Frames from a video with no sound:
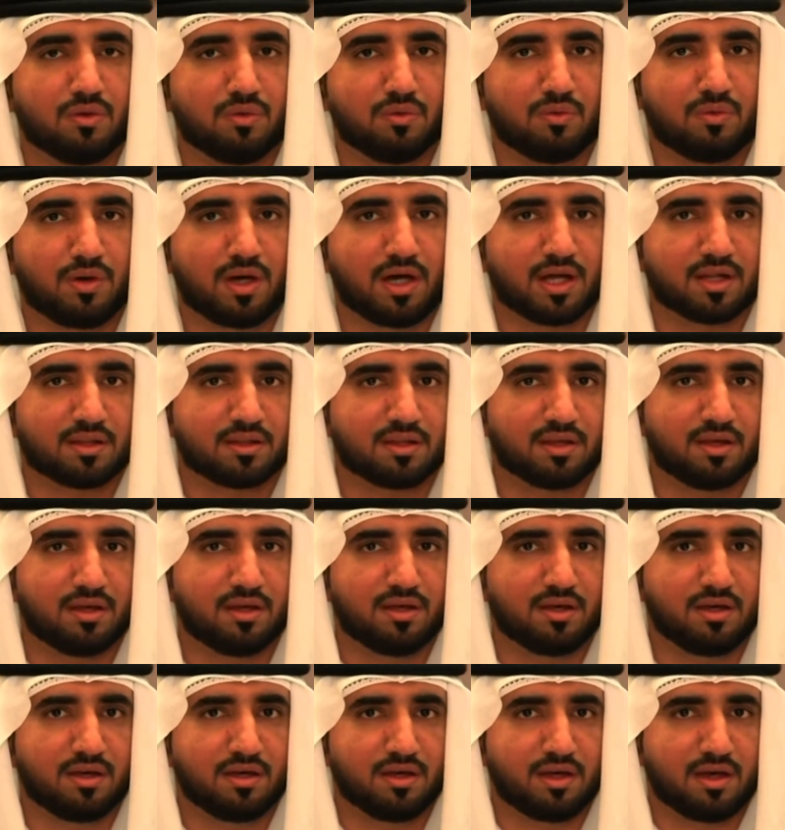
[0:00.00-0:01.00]
وعرض
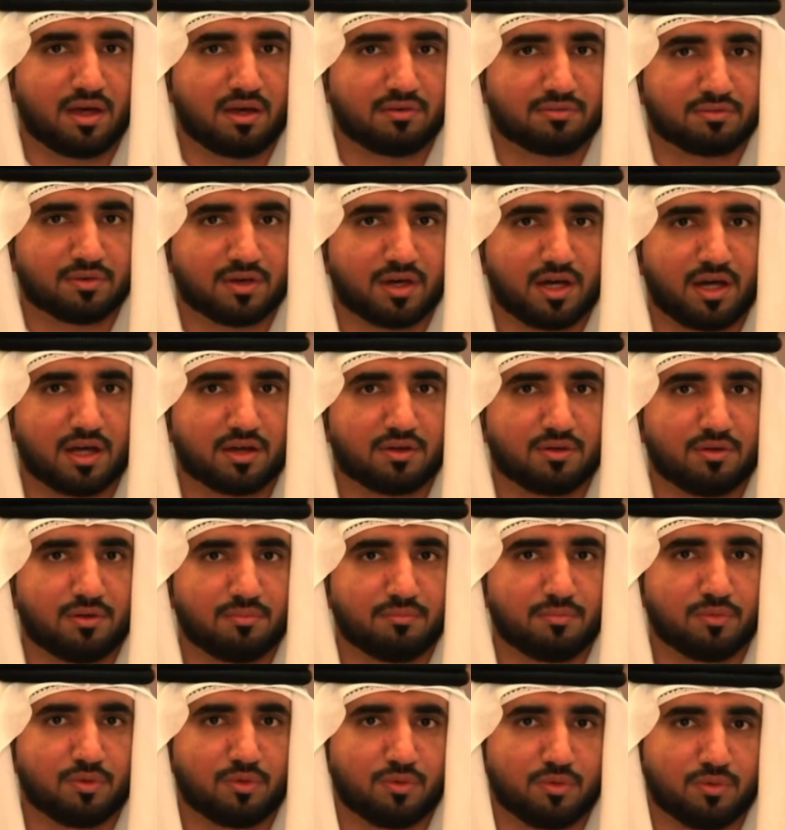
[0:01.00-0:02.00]
آه،
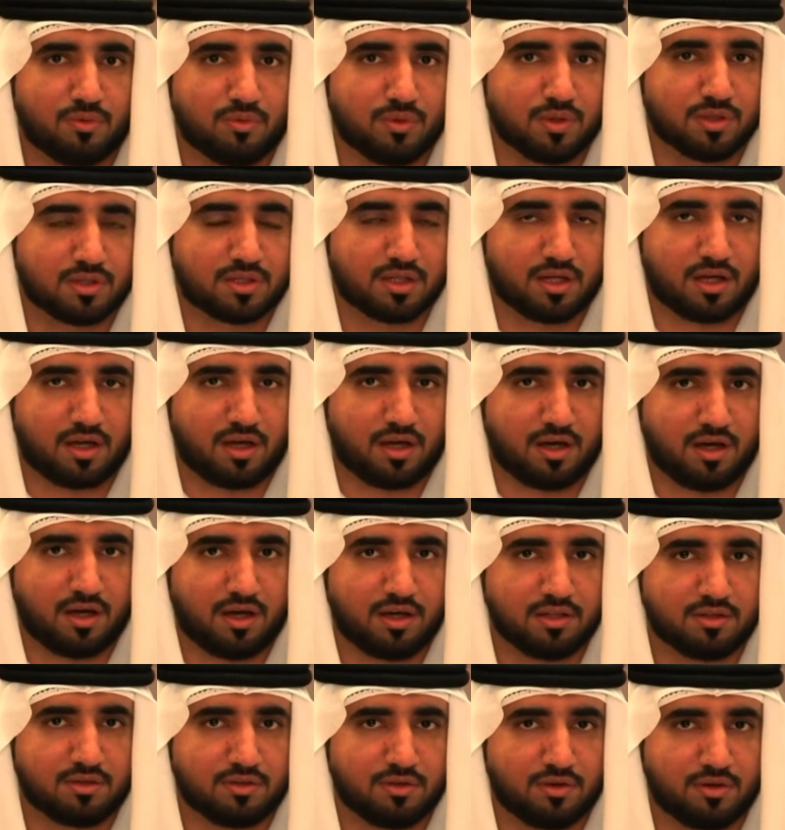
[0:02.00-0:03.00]
افكارهم
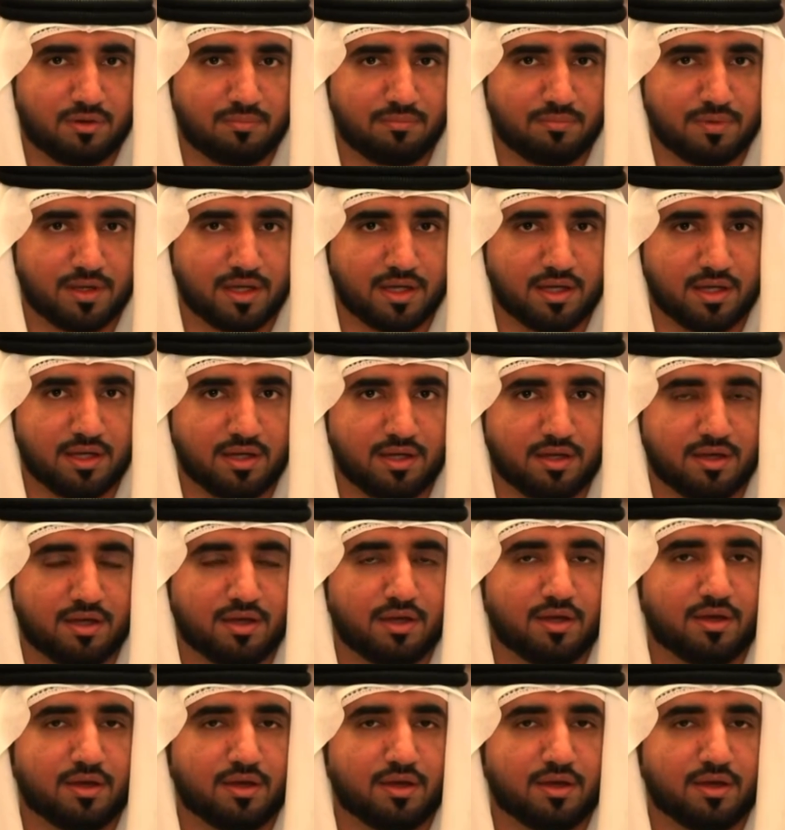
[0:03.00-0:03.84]
واقتراحاتهم آه،